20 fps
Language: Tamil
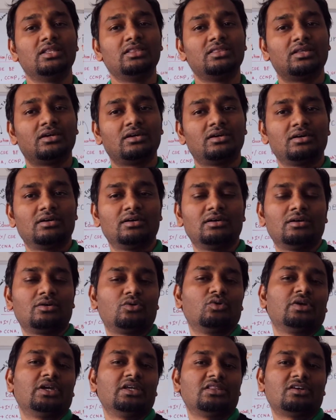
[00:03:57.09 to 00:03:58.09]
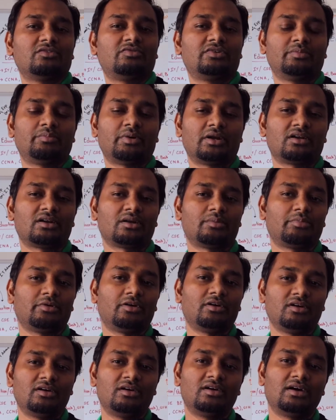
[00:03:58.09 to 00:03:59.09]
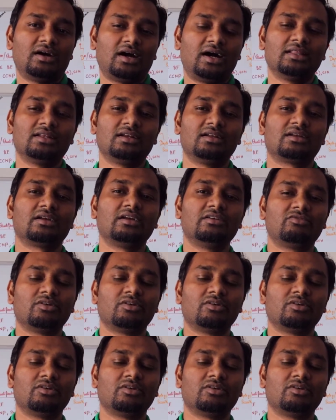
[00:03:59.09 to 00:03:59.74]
இந்த குக்கி தெஃப்ட் பண்ணுறப்ப அதில் இருக்க